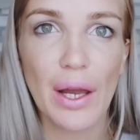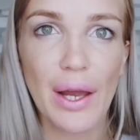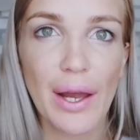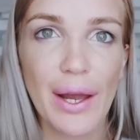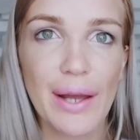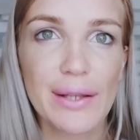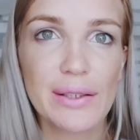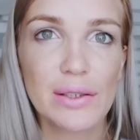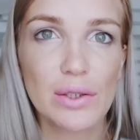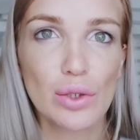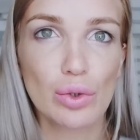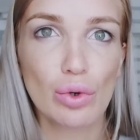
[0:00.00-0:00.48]

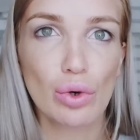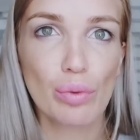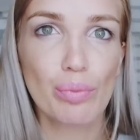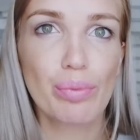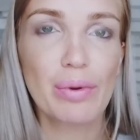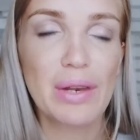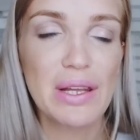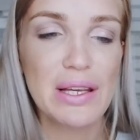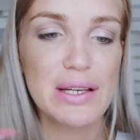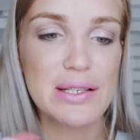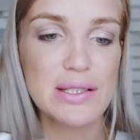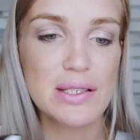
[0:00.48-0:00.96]
Это такой
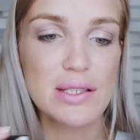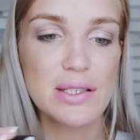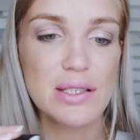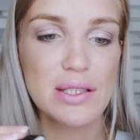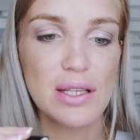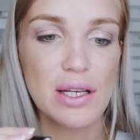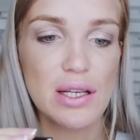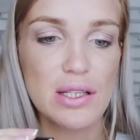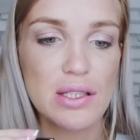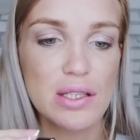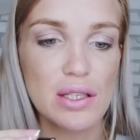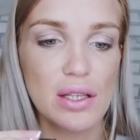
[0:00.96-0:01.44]
блеск,
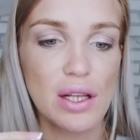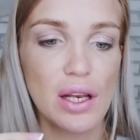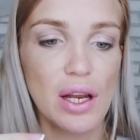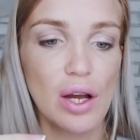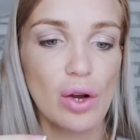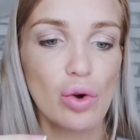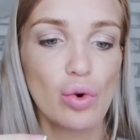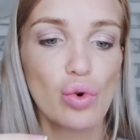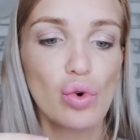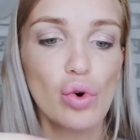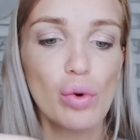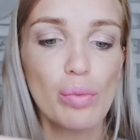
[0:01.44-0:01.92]
знаете,
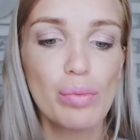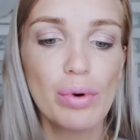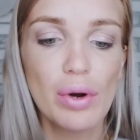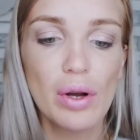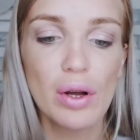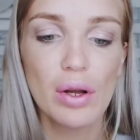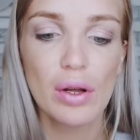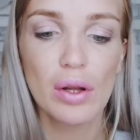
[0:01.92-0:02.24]
для губ.